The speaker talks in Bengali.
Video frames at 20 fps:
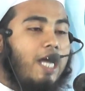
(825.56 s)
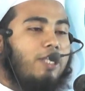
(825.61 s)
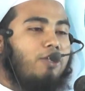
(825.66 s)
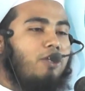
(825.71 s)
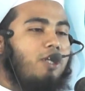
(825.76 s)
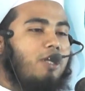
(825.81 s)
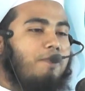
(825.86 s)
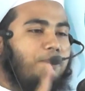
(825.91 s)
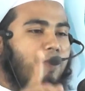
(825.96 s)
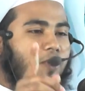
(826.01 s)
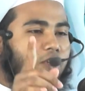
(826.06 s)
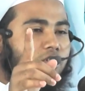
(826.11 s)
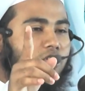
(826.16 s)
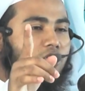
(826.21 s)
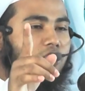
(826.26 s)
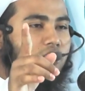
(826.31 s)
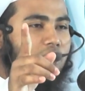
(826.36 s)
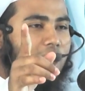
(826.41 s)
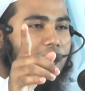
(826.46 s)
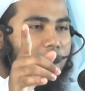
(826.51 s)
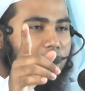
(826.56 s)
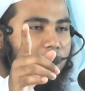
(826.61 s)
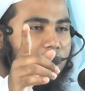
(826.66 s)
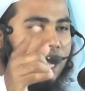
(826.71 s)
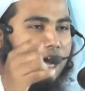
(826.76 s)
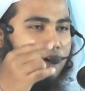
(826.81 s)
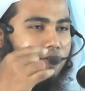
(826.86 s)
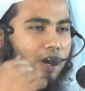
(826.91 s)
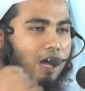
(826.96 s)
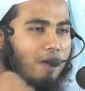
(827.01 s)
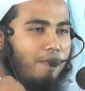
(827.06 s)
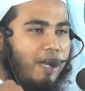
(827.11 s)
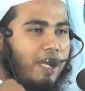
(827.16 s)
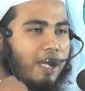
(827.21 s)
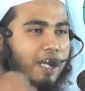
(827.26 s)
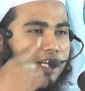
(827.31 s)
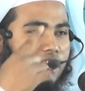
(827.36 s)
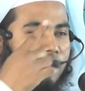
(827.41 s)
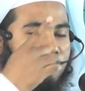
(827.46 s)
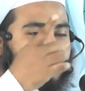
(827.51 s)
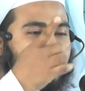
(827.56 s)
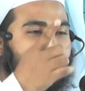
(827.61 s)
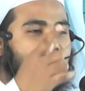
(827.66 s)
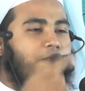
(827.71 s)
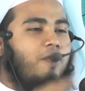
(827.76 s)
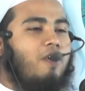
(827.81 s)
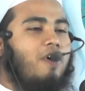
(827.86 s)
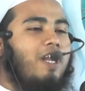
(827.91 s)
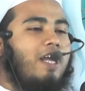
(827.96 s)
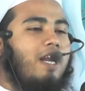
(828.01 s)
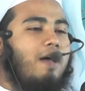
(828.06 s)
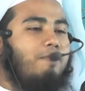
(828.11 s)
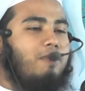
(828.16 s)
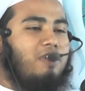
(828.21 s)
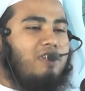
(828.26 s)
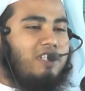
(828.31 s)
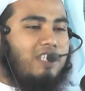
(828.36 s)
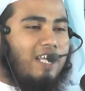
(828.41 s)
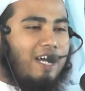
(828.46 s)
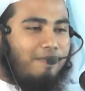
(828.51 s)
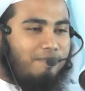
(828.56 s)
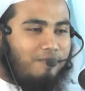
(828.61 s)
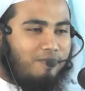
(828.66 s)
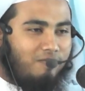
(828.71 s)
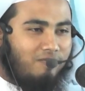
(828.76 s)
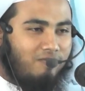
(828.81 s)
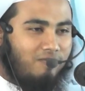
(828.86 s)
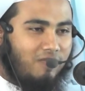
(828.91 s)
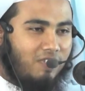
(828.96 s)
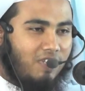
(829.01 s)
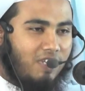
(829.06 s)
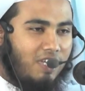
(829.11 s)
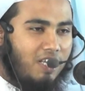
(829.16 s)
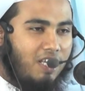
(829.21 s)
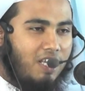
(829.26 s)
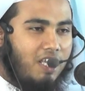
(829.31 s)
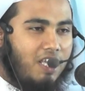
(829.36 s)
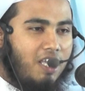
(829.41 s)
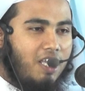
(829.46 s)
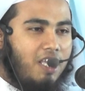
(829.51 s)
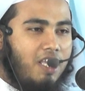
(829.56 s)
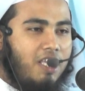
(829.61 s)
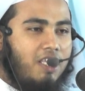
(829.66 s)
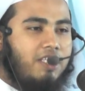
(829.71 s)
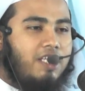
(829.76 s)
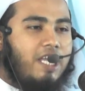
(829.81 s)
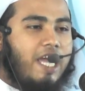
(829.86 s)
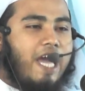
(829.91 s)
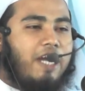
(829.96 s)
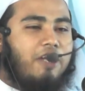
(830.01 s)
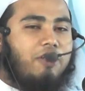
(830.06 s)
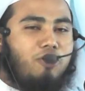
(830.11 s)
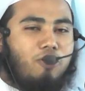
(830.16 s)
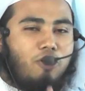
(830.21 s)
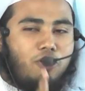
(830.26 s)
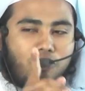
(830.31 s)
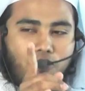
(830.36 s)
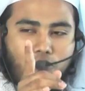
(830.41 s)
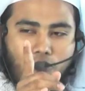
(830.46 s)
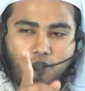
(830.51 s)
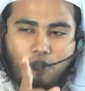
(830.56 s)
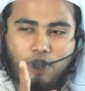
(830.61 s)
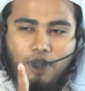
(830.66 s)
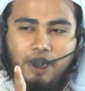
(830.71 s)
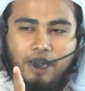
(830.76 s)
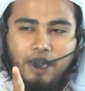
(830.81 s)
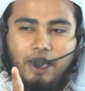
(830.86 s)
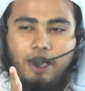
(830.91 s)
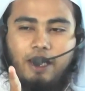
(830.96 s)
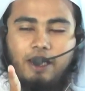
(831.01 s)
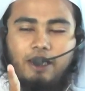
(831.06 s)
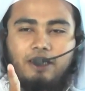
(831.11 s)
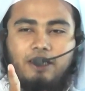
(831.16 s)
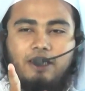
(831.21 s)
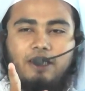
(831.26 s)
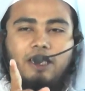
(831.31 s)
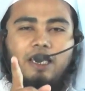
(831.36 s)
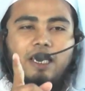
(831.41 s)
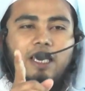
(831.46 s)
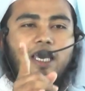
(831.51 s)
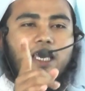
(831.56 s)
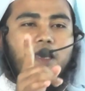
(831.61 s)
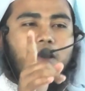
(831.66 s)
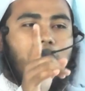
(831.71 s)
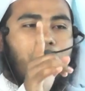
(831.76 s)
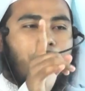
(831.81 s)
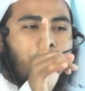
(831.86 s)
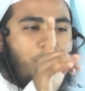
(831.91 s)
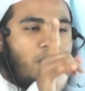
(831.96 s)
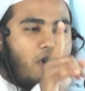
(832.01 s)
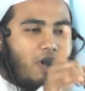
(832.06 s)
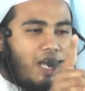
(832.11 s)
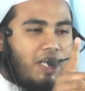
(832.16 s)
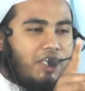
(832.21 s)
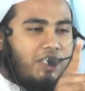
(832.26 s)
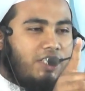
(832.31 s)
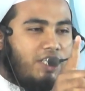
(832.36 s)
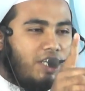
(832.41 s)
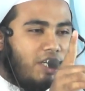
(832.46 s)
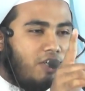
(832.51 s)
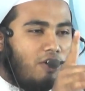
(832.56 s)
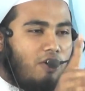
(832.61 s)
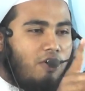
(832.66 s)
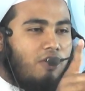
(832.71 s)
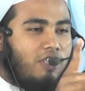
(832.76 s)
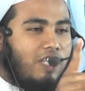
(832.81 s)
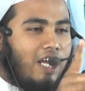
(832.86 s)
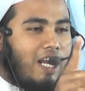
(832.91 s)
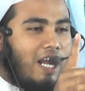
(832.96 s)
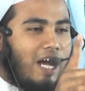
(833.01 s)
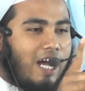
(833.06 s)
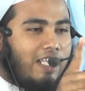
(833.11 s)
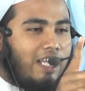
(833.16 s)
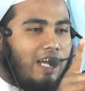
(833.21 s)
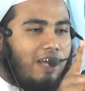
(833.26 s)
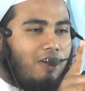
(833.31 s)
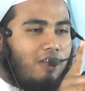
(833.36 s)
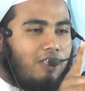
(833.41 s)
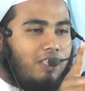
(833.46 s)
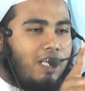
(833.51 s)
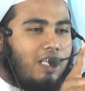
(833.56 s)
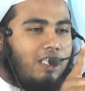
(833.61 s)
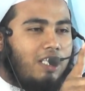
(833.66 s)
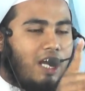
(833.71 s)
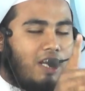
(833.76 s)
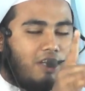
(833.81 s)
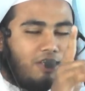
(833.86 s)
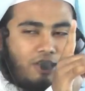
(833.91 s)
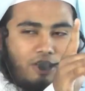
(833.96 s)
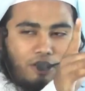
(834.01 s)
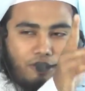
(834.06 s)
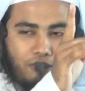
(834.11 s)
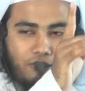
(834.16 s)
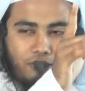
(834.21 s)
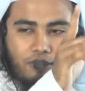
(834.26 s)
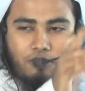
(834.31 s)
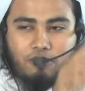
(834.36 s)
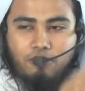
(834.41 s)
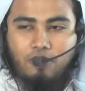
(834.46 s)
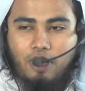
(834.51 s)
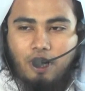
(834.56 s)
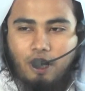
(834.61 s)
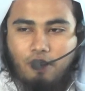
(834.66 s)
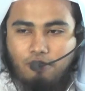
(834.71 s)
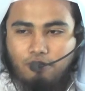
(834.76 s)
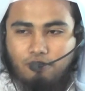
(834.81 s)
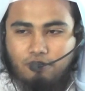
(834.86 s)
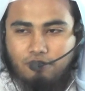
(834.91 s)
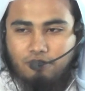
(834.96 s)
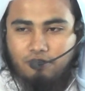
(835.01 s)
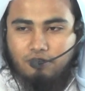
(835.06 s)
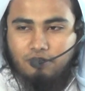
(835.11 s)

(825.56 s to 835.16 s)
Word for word: এতদিন পর্যন্ত আমরা ওলামা একরাম টুপিওয়ালারা বলতাম যে একজন খুনিকে প্রকাশ্যে জনতার আদালতে তার শিরচ্ছুত করা হোক